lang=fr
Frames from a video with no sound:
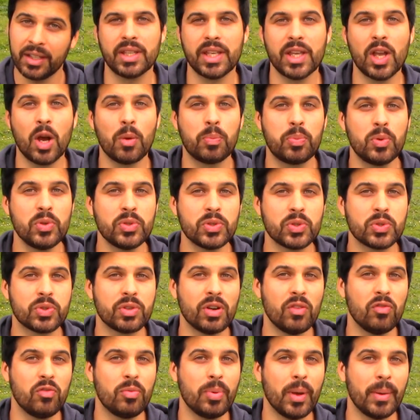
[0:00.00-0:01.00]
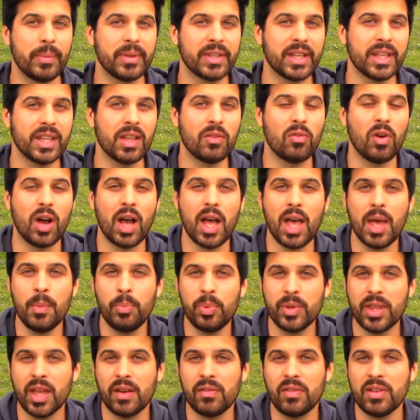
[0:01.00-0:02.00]
Et en plus, cela vous permettra d'avoir un
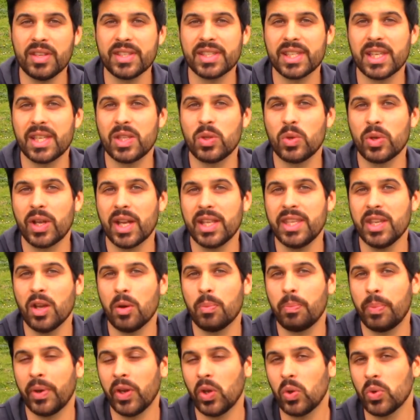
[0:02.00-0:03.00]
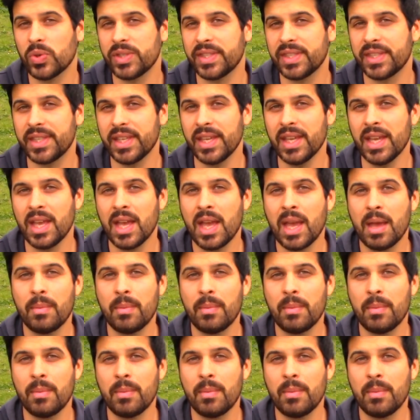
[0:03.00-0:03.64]
peu d'avance et de gagner en précocité